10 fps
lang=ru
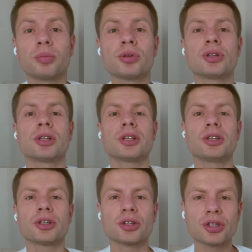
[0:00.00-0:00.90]
Путин от
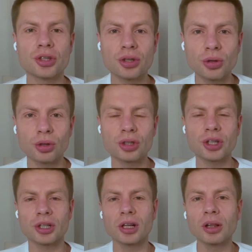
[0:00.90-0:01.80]
них ждет
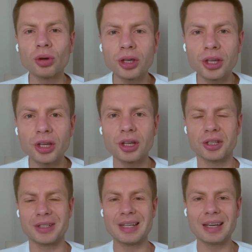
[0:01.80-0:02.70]
технологии,
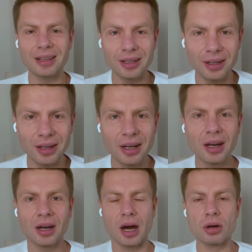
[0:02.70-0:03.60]
деньги,
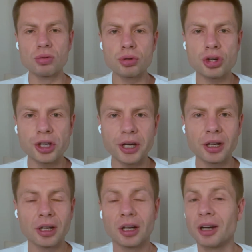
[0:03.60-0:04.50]

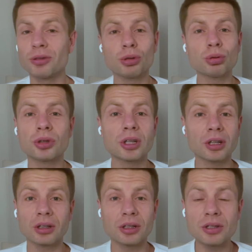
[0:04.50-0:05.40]
оружие, а вот тут
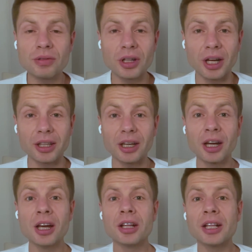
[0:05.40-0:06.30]
а, до свидания.